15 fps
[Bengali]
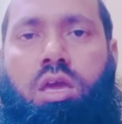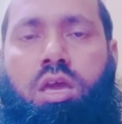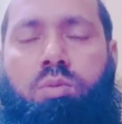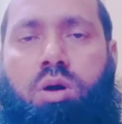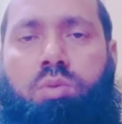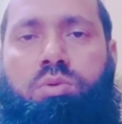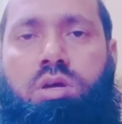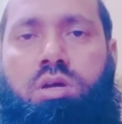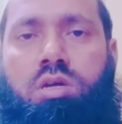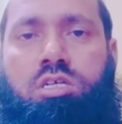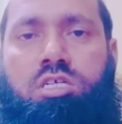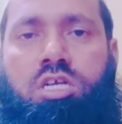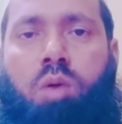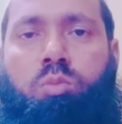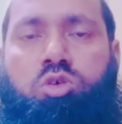এভাবে
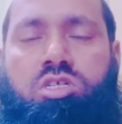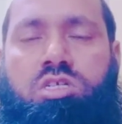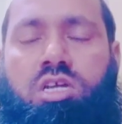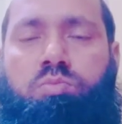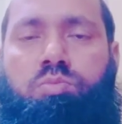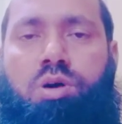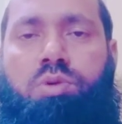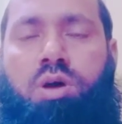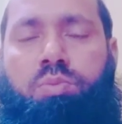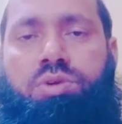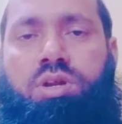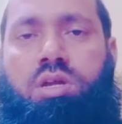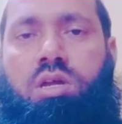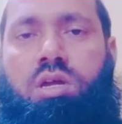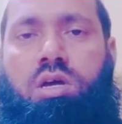সামষ্টিকভাবে
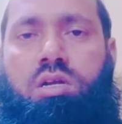আপনি